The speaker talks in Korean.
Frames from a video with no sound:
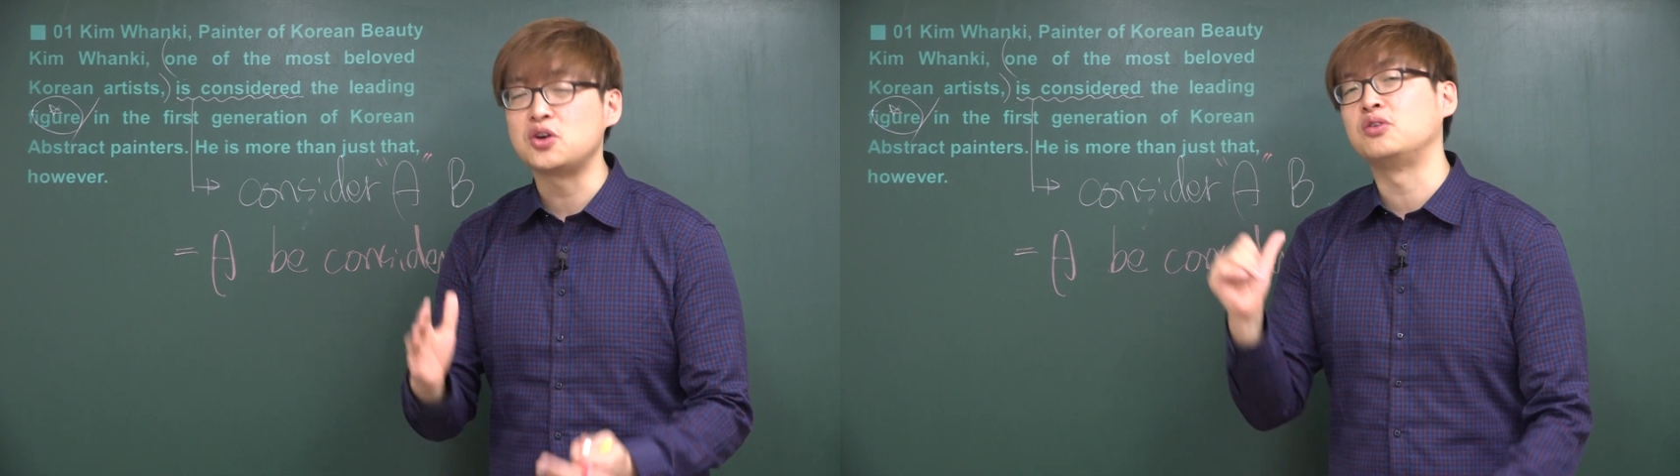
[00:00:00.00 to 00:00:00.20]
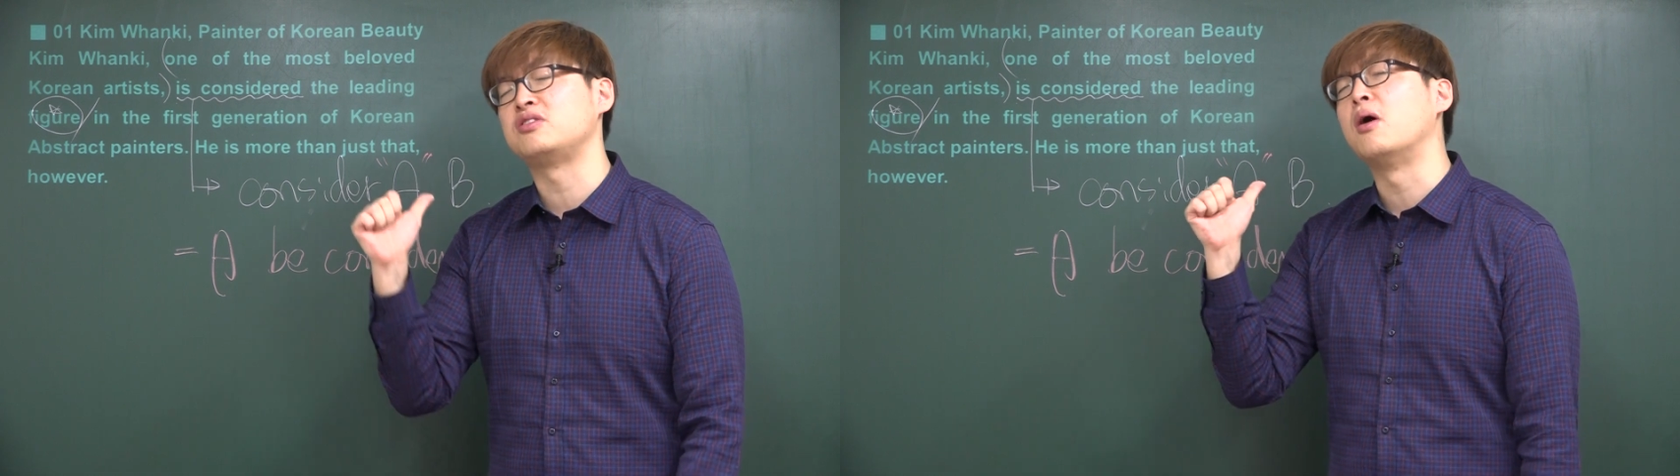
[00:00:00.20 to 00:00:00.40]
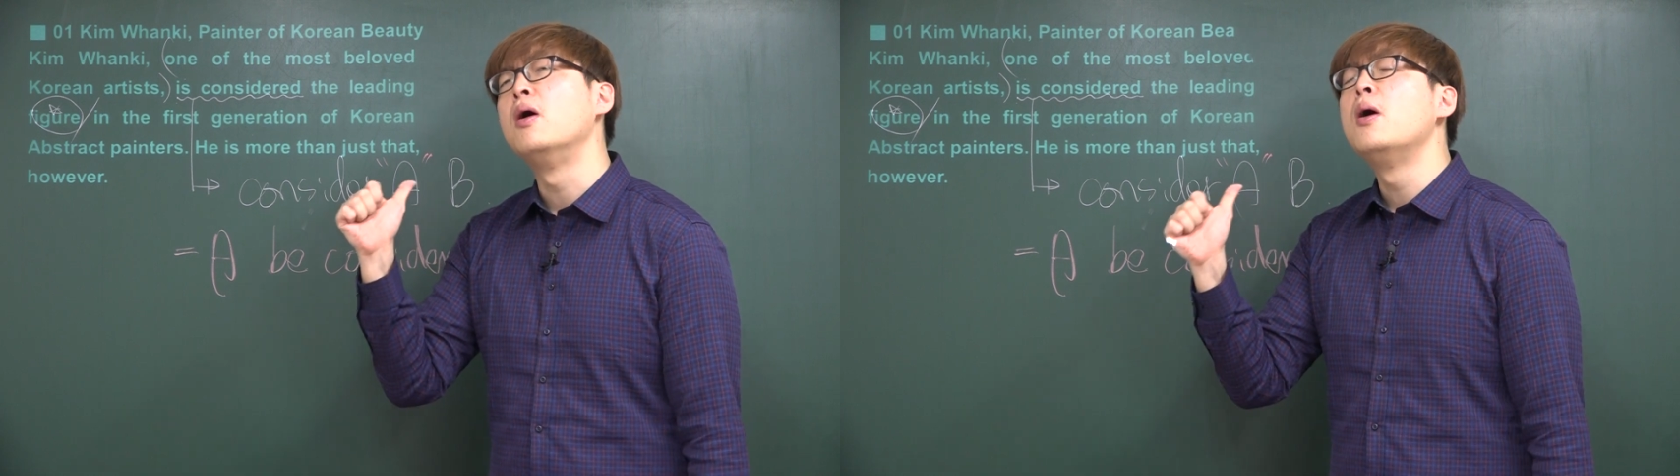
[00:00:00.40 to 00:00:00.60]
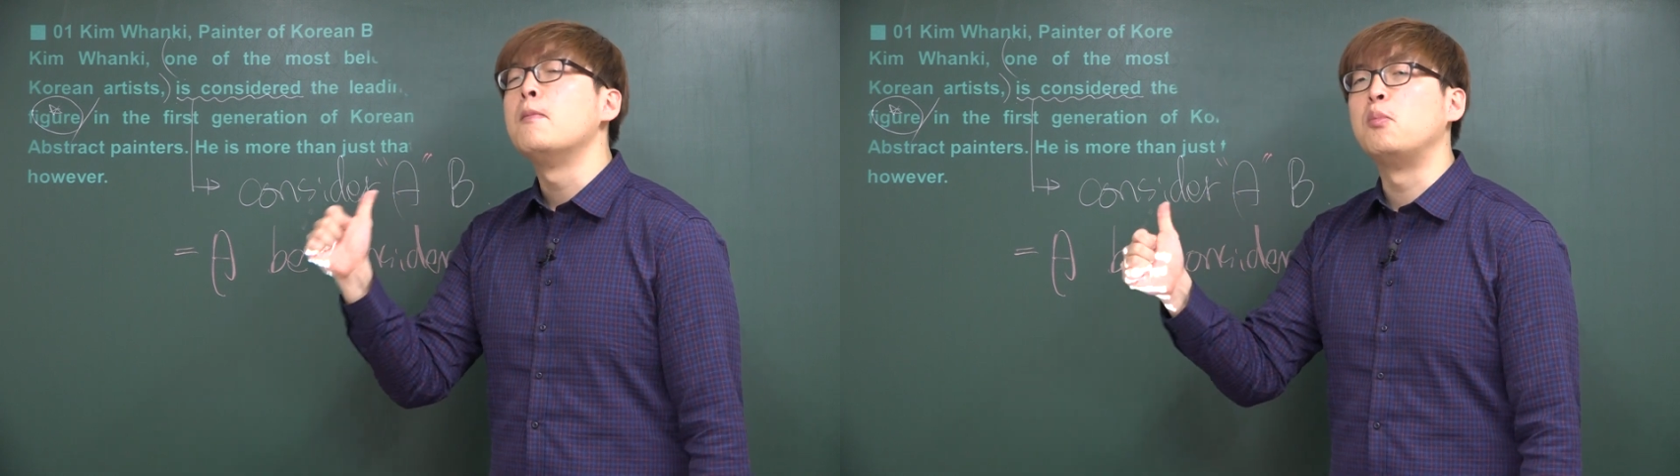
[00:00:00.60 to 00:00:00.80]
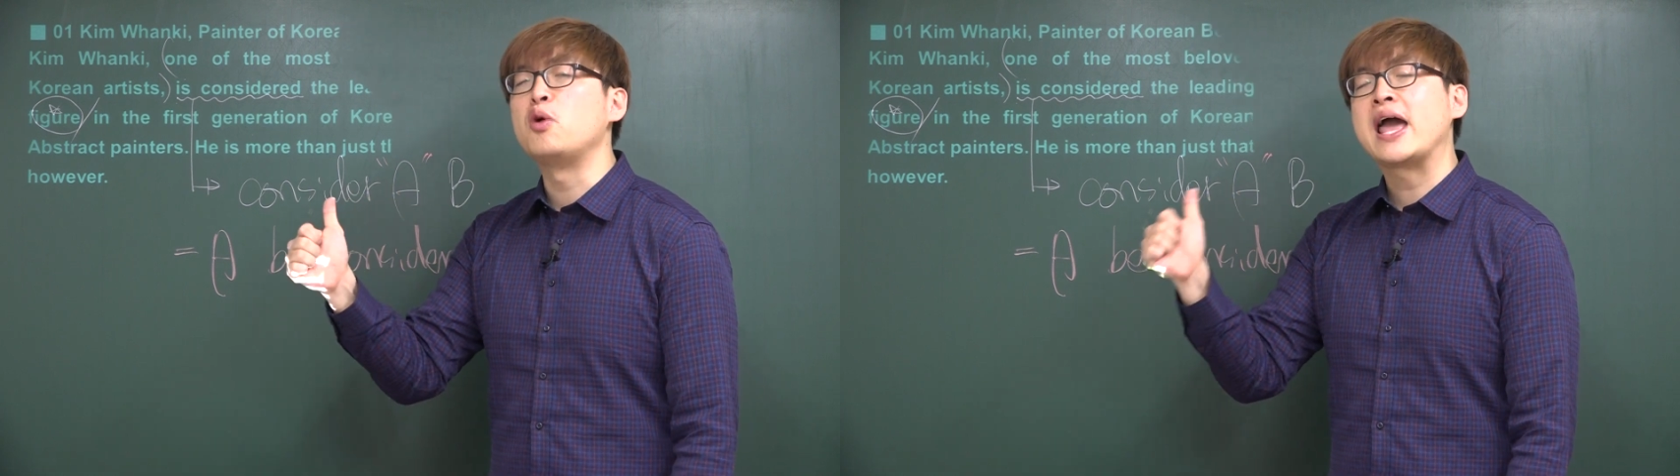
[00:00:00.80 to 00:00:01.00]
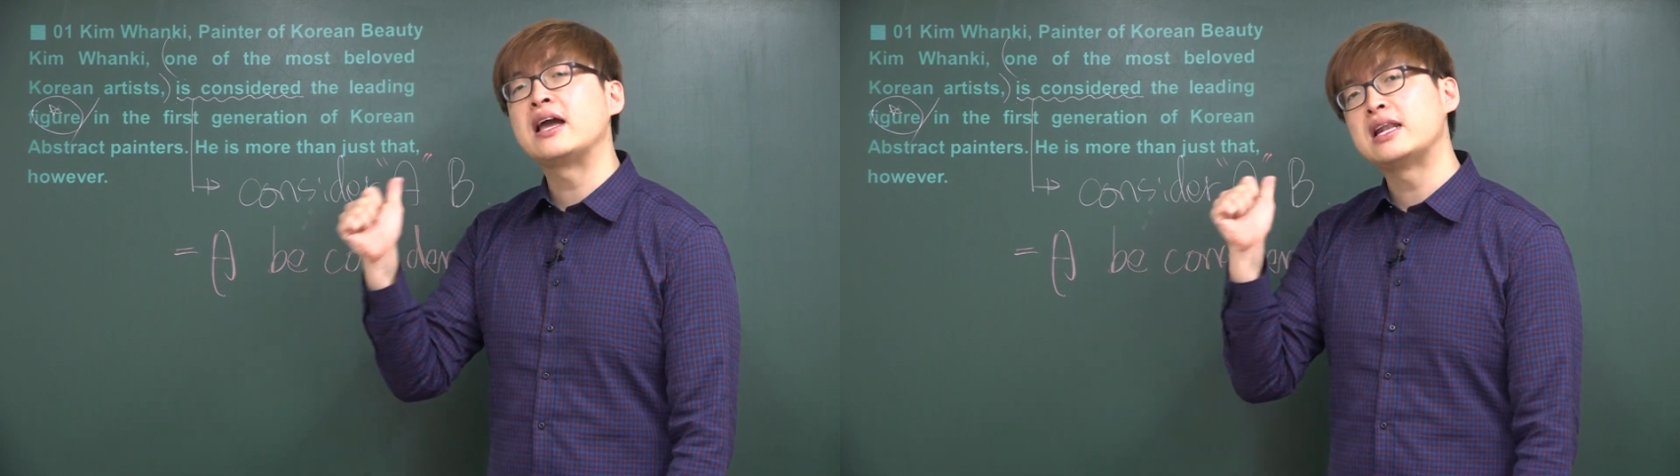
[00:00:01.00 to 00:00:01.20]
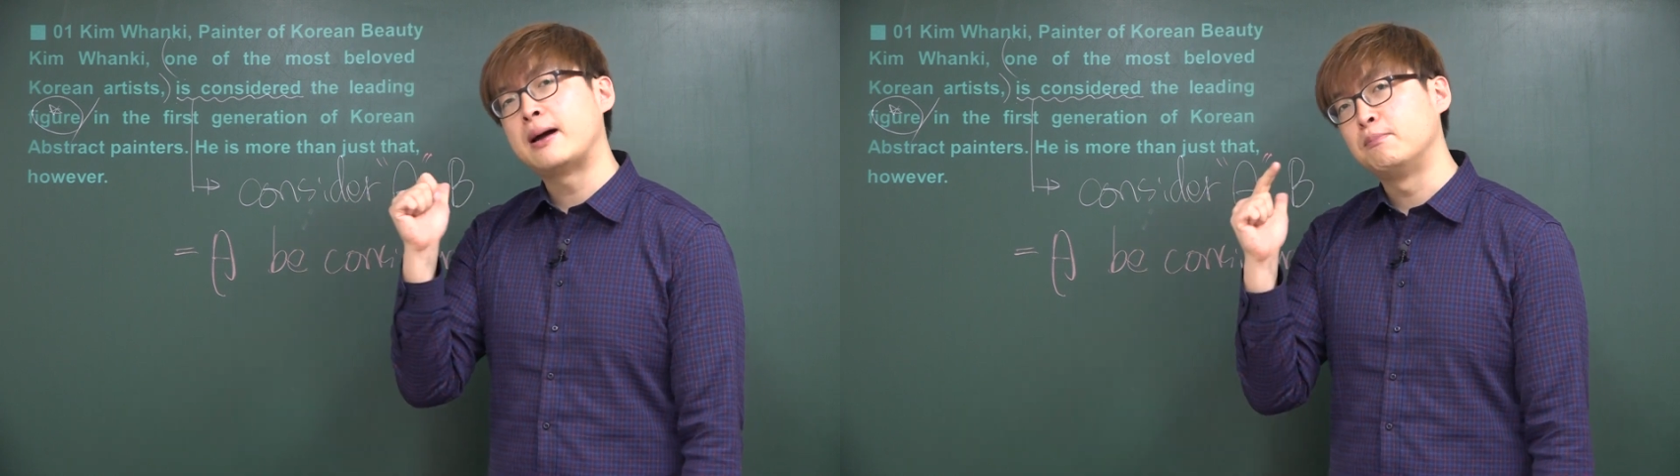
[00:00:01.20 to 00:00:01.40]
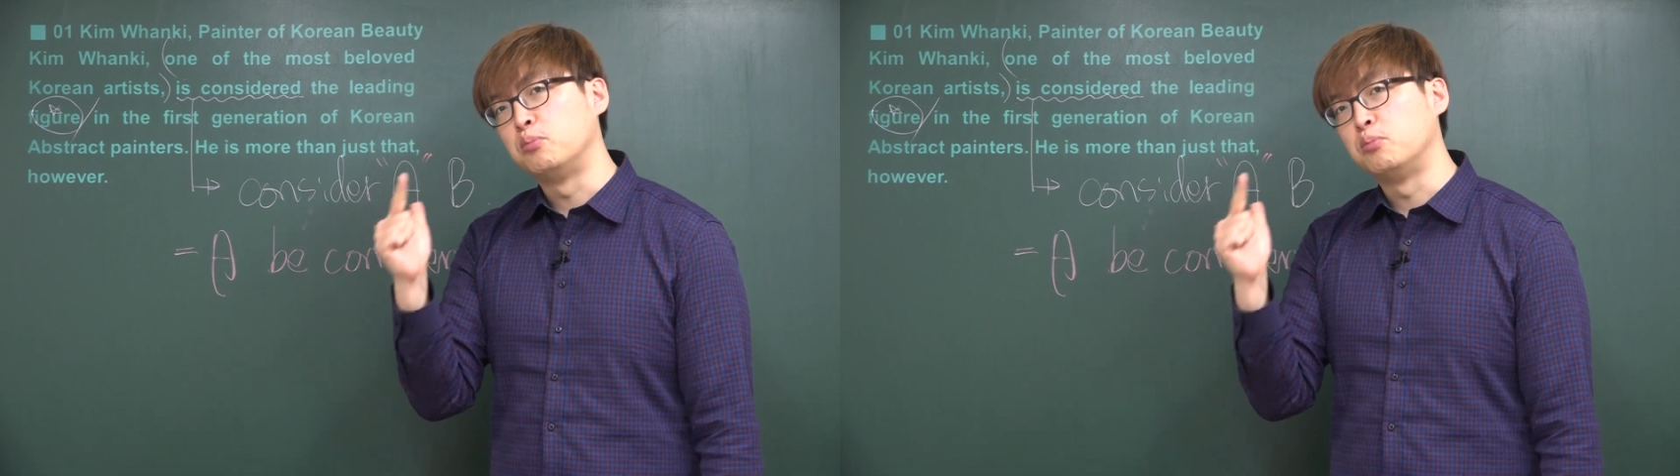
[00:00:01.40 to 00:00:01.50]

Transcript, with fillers: 그래서 모양이나